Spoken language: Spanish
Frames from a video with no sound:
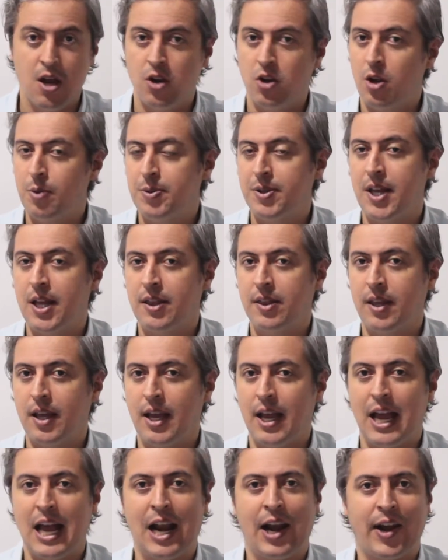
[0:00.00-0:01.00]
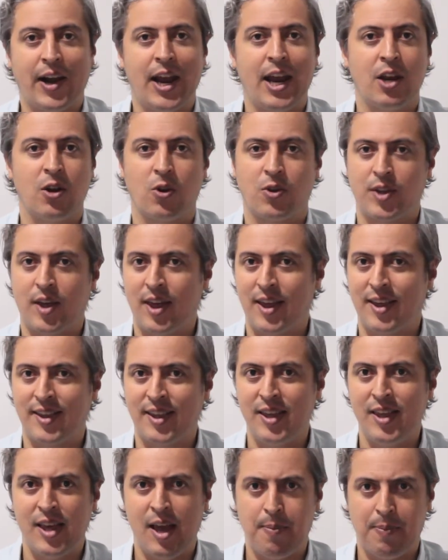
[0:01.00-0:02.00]
No obstante, el rey no se
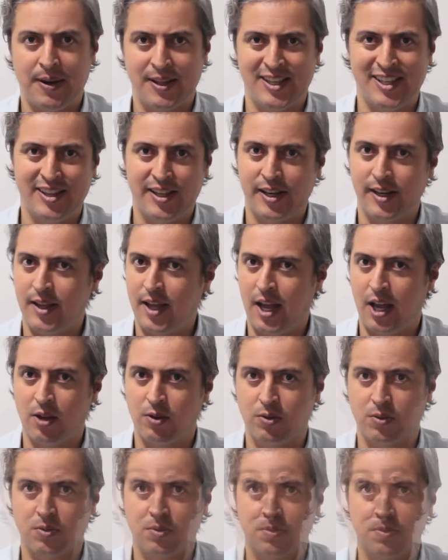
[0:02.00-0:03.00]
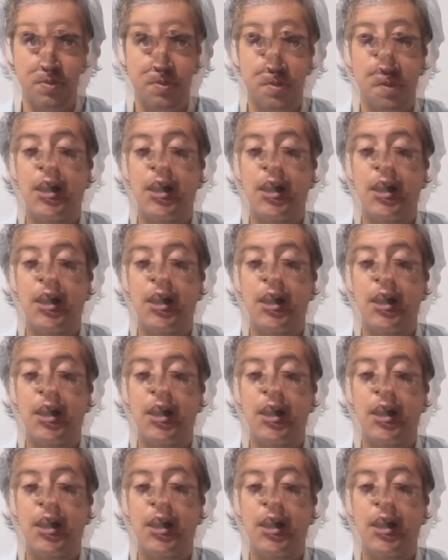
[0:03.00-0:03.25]
decide a prescindir de ellos.